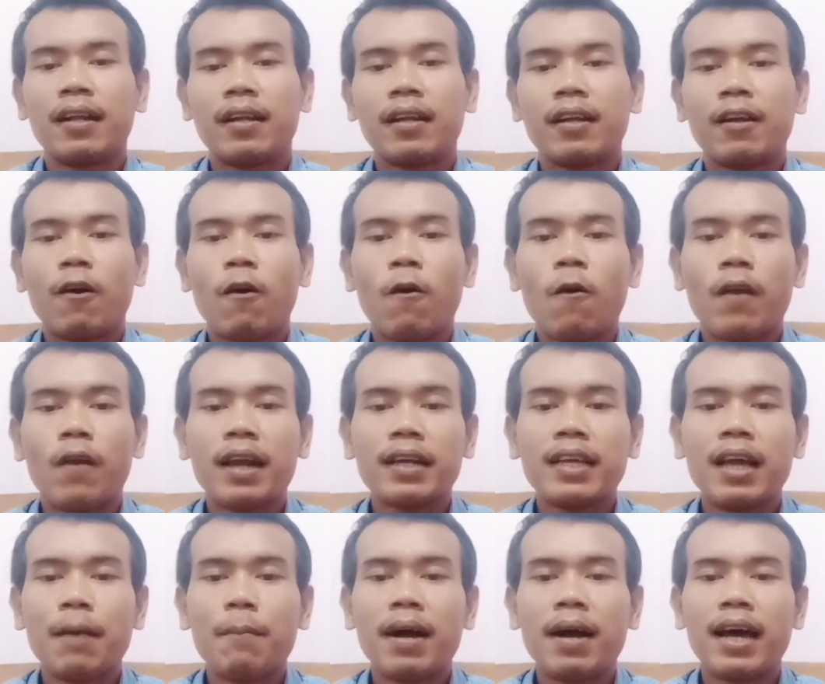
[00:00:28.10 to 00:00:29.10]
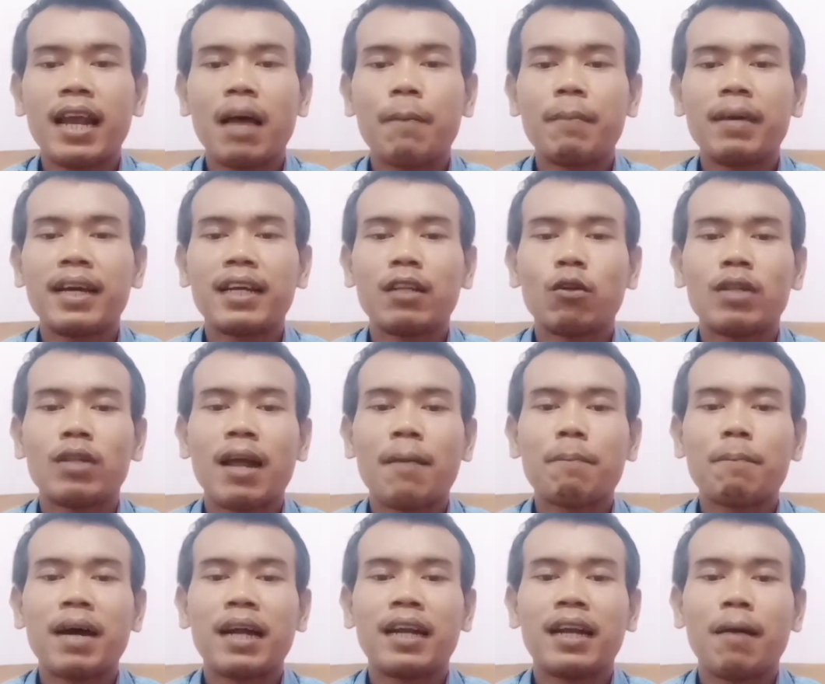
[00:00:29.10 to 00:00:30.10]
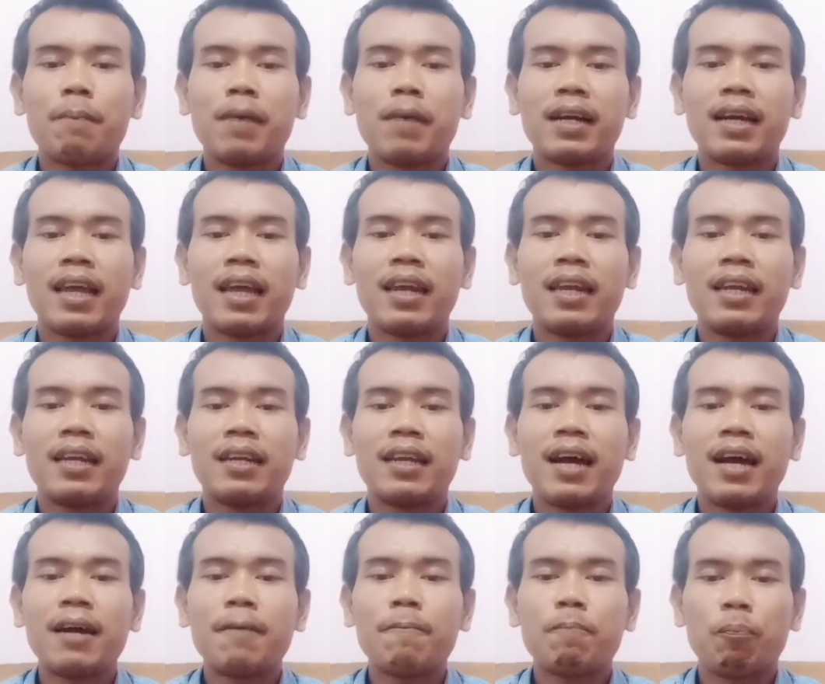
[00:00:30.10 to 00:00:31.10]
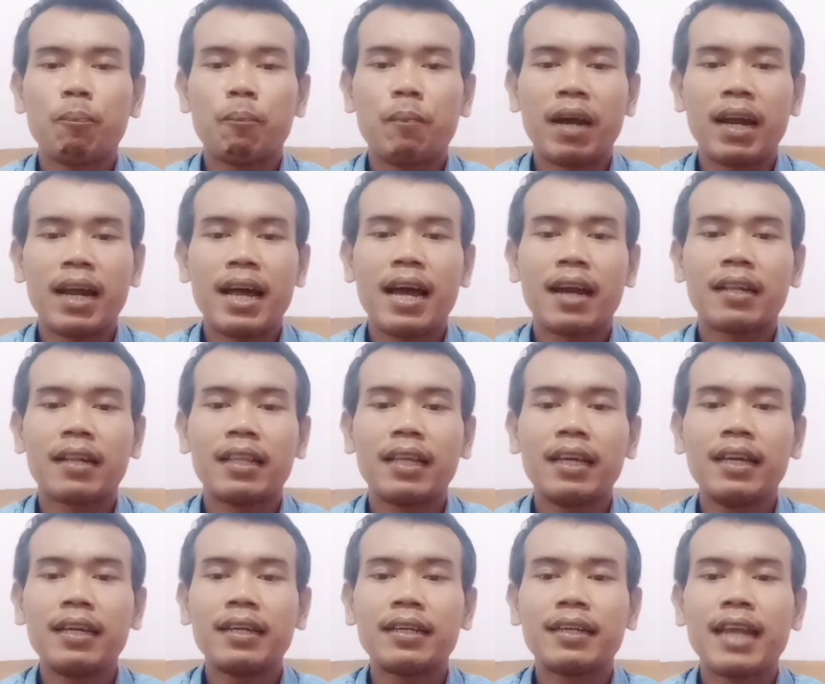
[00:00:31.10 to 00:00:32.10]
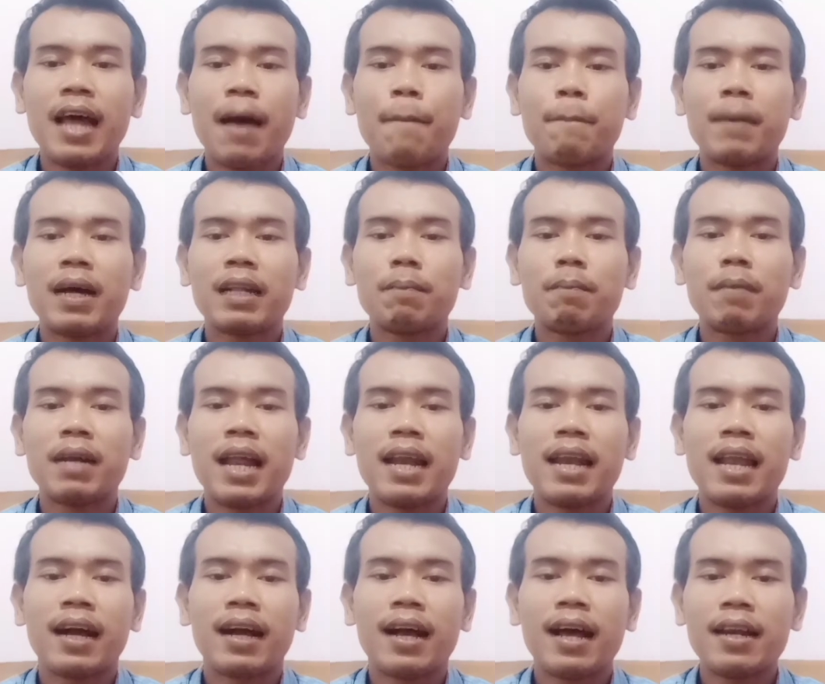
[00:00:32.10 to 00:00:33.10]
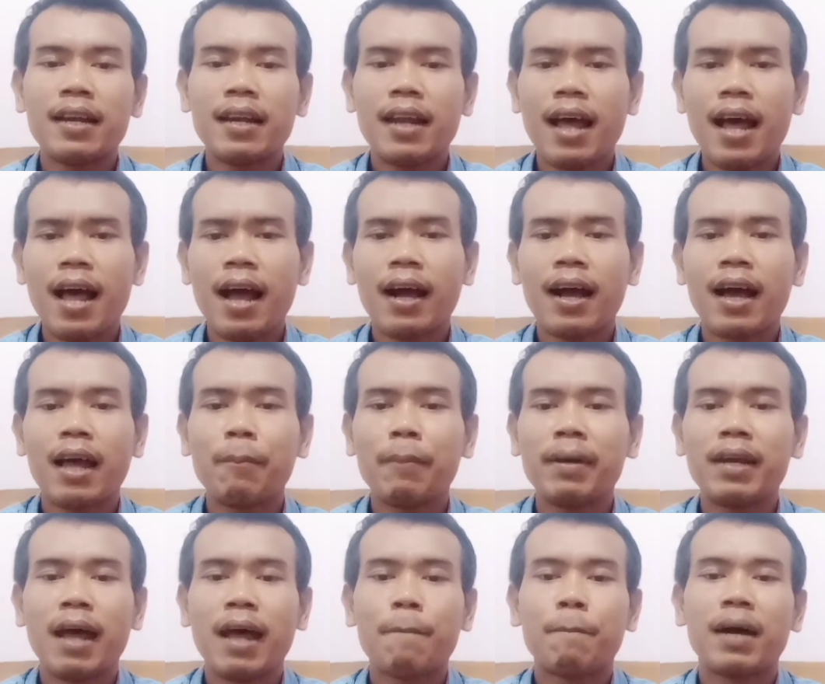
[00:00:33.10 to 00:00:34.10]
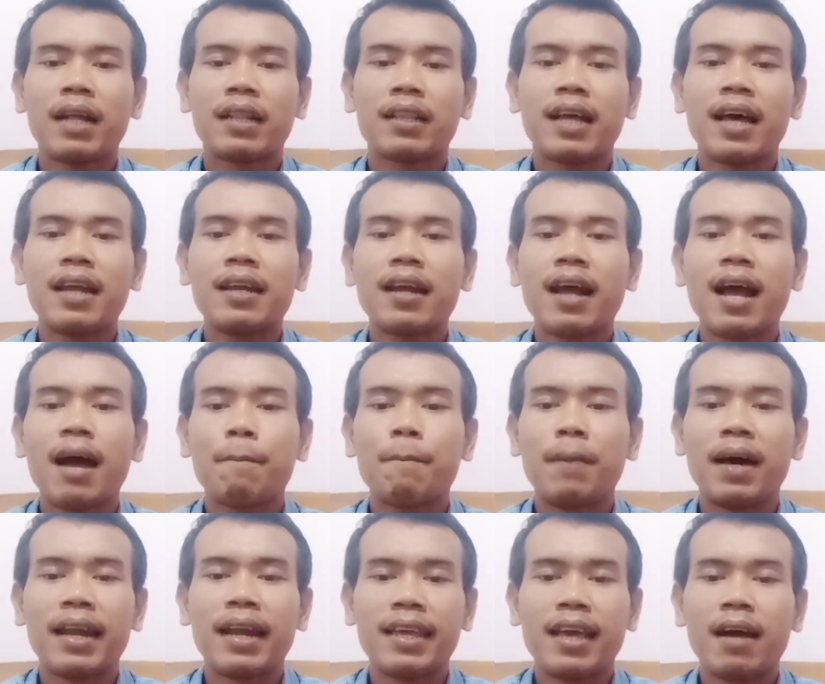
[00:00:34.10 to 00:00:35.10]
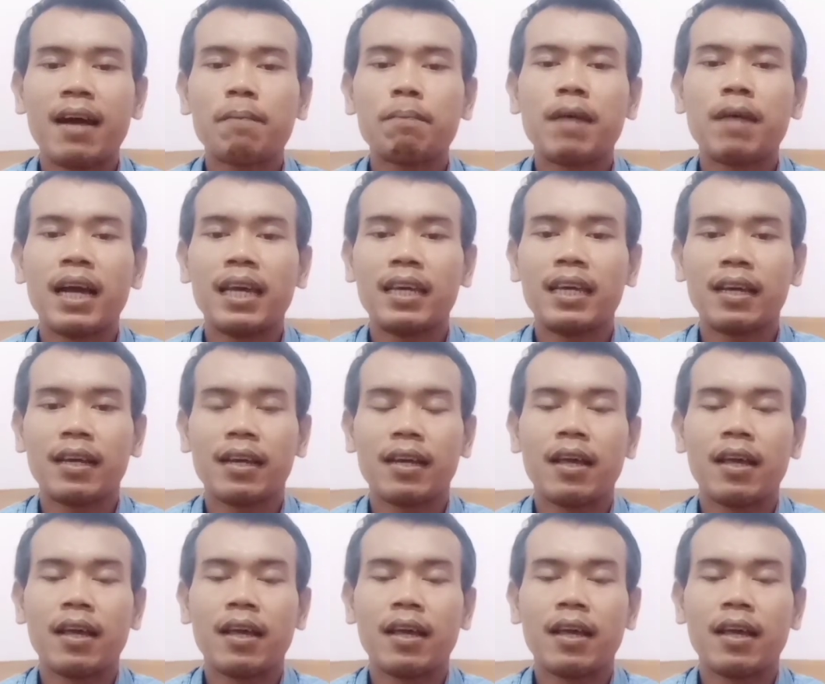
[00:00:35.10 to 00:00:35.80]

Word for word: Orang yang mengalami kedutan pada bagian lidah berarti dapat menandakan akan mendapatkan kabar yang baik.